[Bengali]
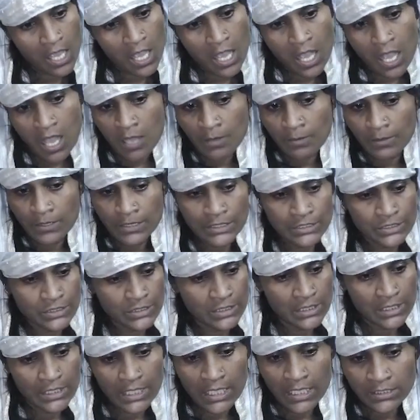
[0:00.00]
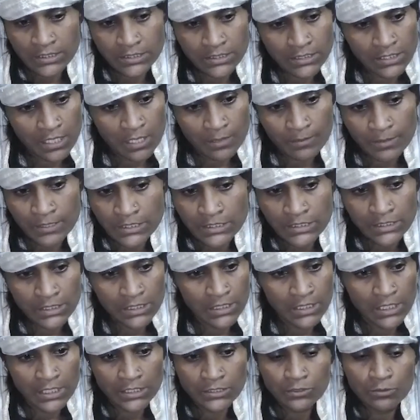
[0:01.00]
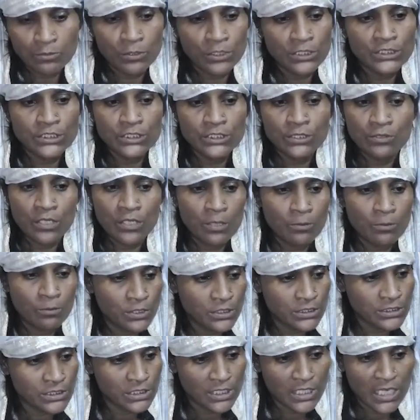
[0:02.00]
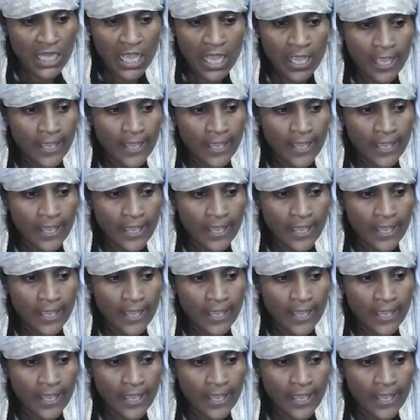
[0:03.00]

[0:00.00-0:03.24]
আমার ছেলে আছে আমার ছেলে আছে বলছে ওরা বলছে না